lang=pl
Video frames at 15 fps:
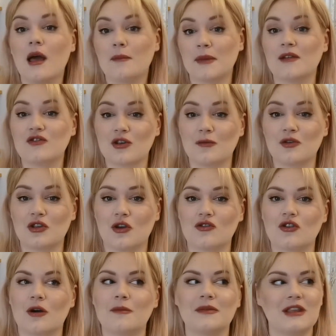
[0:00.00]
Pierwszą
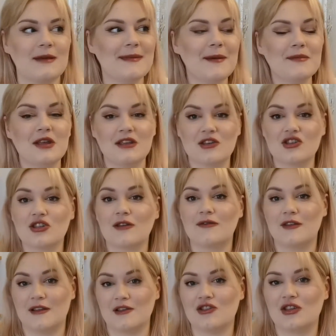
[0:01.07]
książką, nie mam jej jeszcze
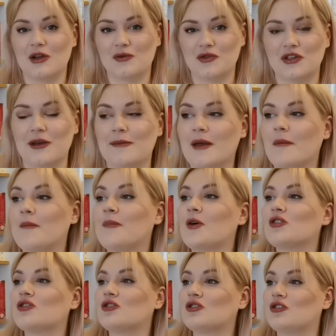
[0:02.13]
fizycznie u siebie,
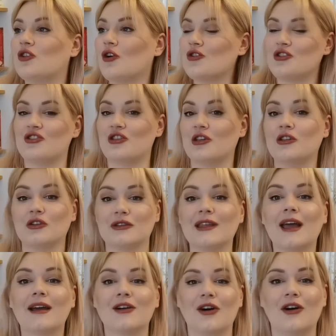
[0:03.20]
bo dojście do
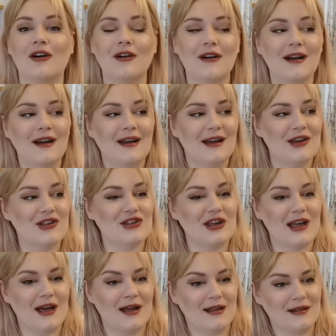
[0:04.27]
tego, że
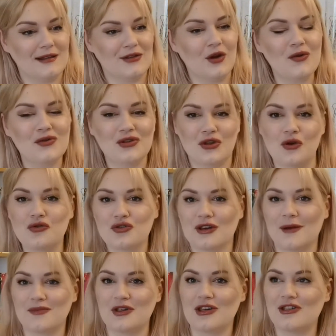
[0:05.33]
ja tą
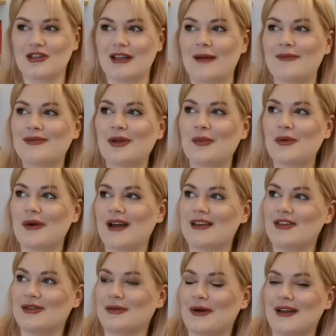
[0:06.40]
książkę przeczytam, to był
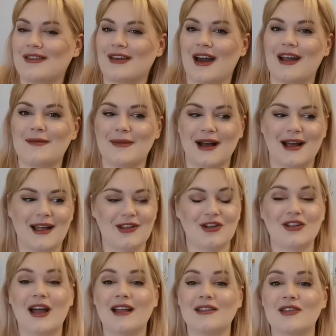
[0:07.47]
jakiś, słuchajcie,
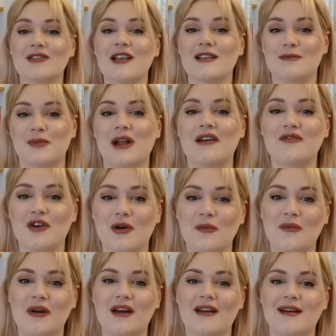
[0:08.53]
Armagedon, a to za
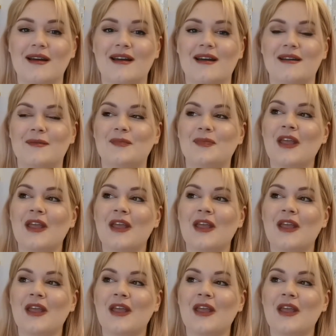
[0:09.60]
sprawą e,